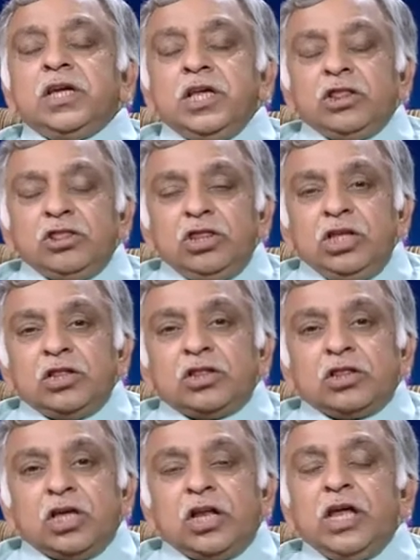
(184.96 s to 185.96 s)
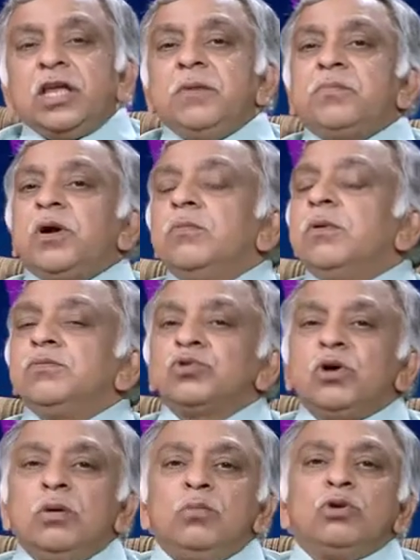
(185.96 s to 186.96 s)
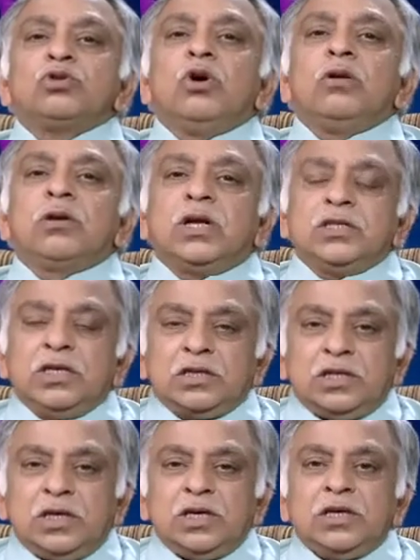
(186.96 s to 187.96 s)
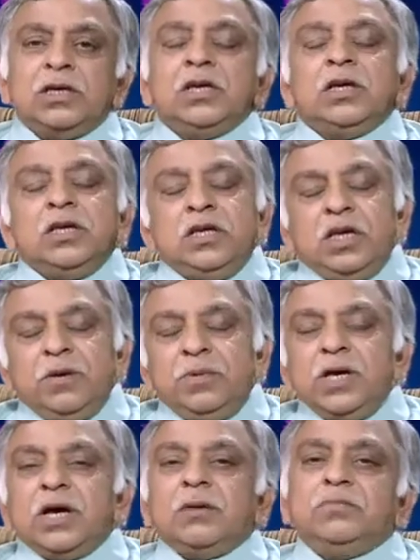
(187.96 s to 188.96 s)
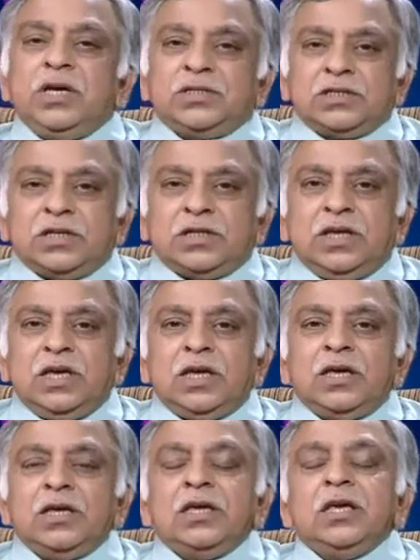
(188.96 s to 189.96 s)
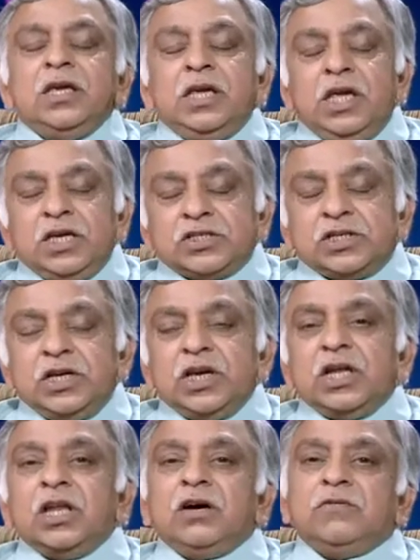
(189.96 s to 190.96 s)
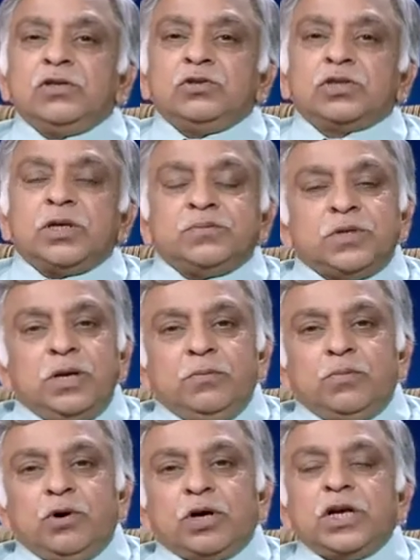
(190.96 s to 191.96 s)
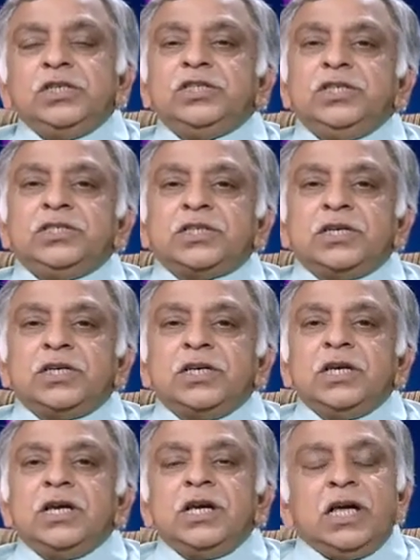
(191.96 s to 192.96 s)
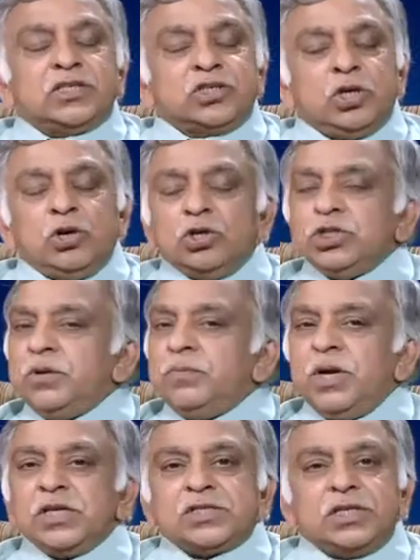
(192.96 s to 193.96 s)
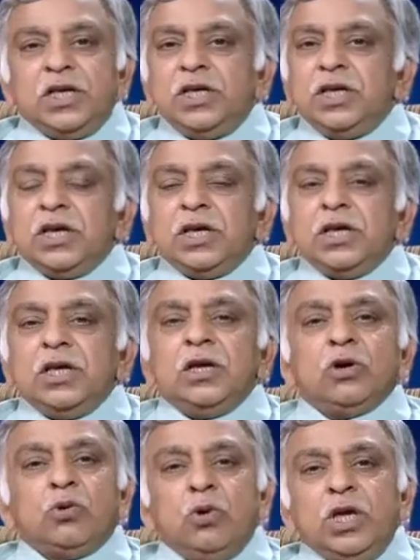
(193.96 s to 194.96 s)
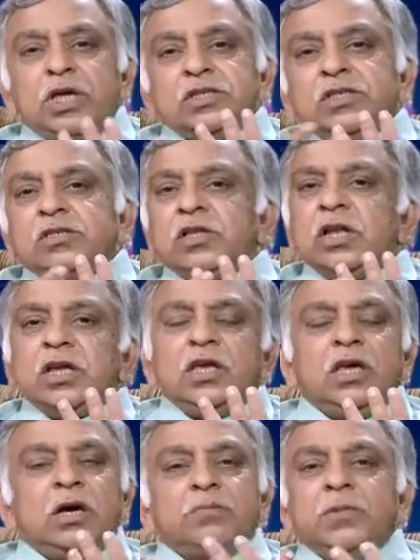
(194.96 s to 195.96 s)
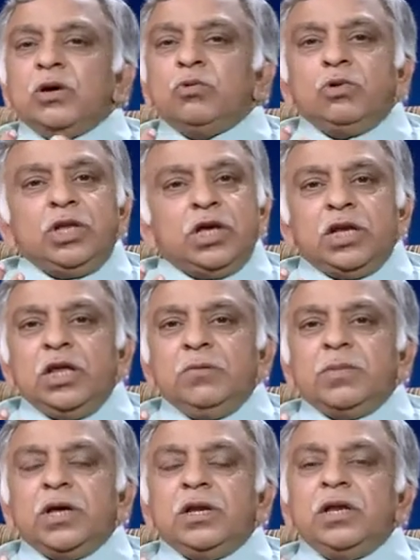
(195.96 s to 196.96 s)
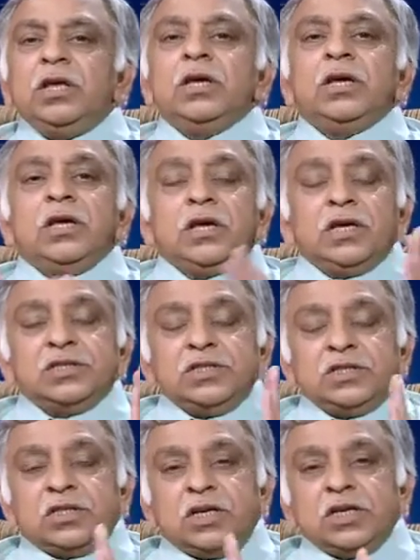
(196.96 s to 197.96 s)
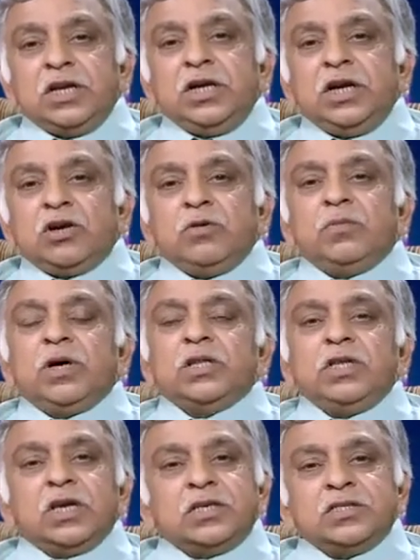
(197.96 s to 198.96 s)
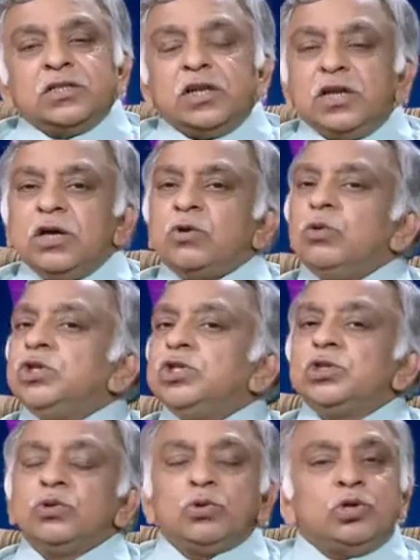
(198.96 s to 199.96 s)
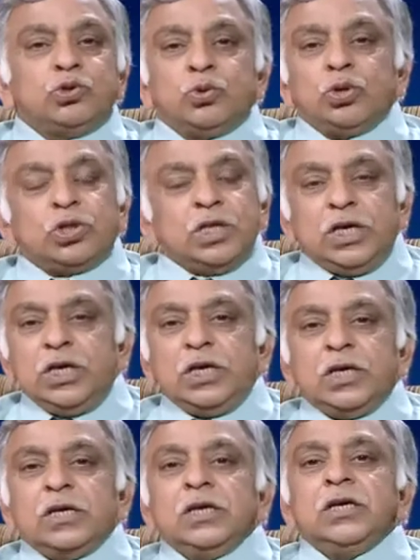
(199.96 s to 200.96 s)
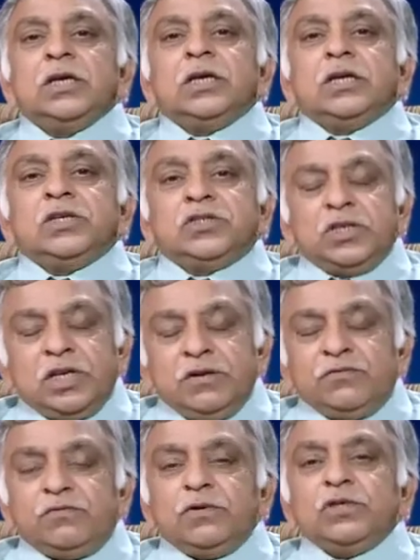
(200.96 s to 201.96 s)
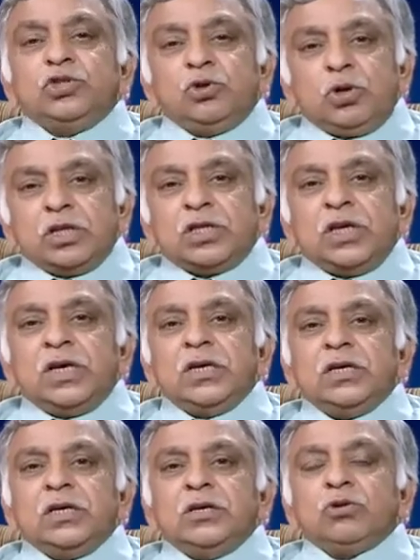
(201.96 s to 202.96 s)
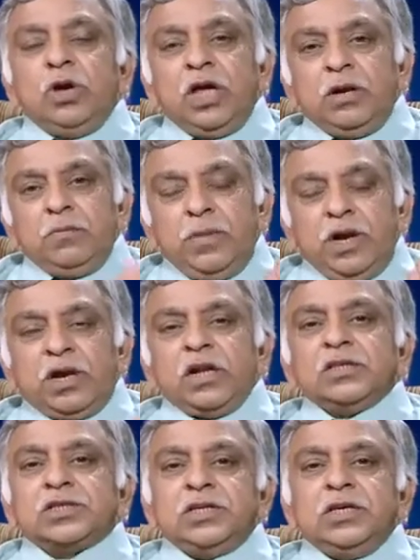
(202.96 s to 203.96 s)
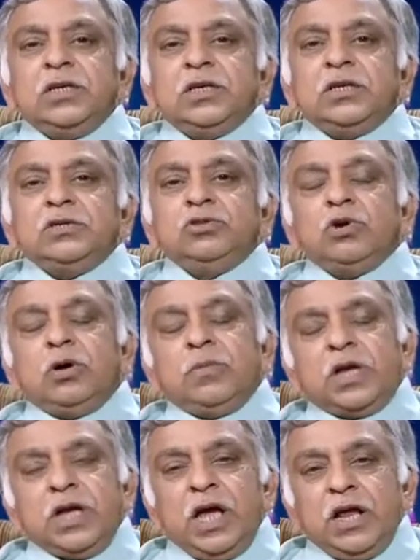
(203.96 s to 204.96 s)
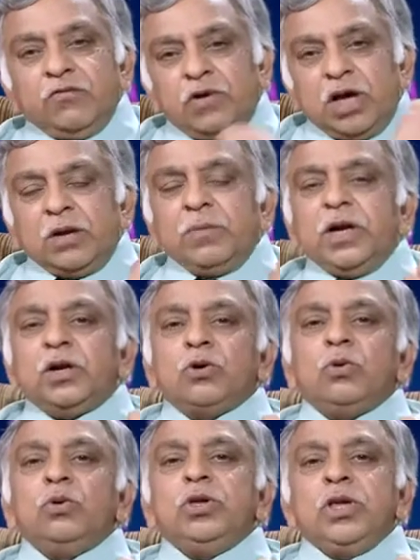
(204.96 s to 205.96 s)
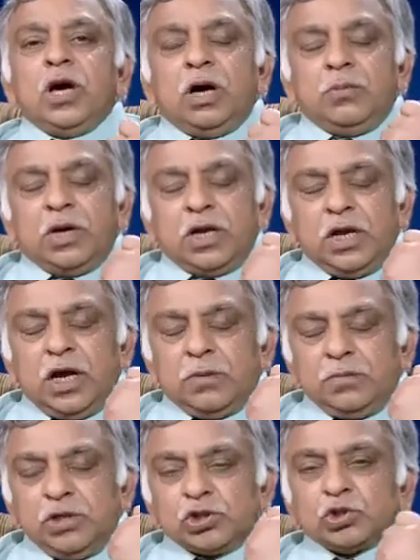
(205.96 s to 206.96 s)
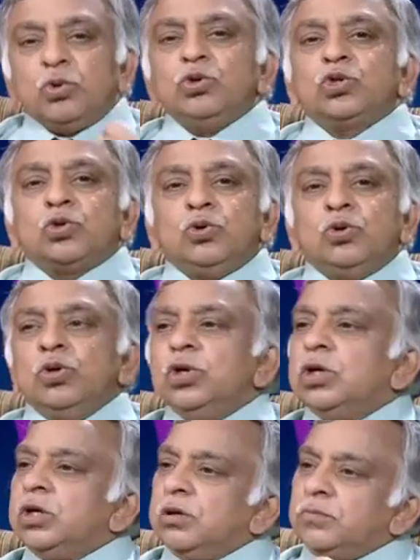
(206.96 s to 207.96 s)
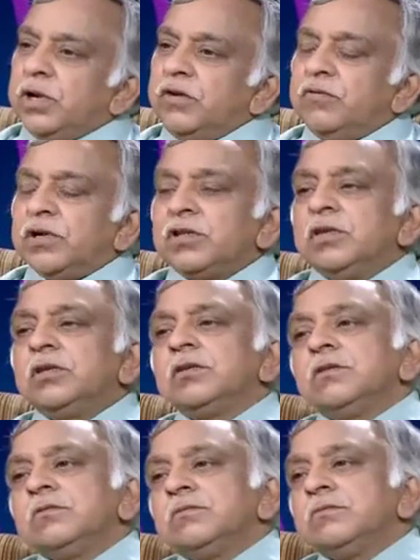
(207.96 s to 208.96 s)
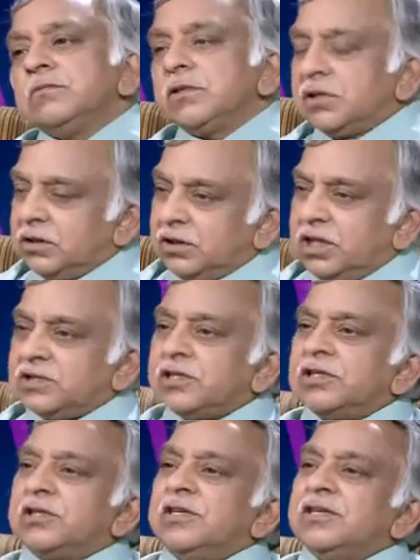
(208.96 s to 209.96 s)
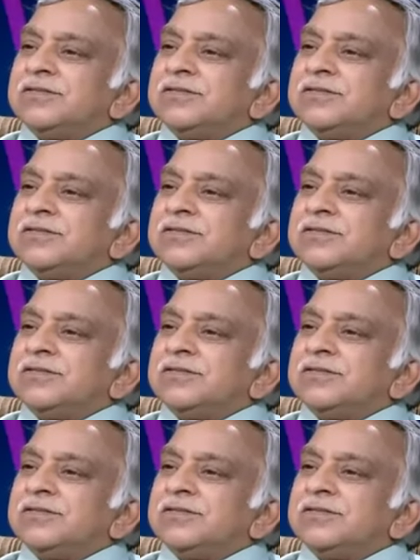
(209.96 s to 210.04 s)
कितनी तरह की प्रॉब्लम्स को हम लोग सॉल्व कर जाते हैं ये भी आप देख सकते हैं इसके अलावा जो सबसे इम्पॉर्टेंट चीज़ है एस्ट्रोलॉजी बेस्ड नहीं है कोई किसी तरह की आपने अंगूठियाँ नहीं पहननी किसी तरह की डेट ऑफ बर्थ या किसी तरह की कोई चीज़ों की ज़रूरत नहीं है सिर्फ ज़रूरत है तो इन मिनरल्स की जो हमारे एनवायरनमेंट को या हमारे अपनी सोच को परिवर्तन जी दे सकते बिल्कुल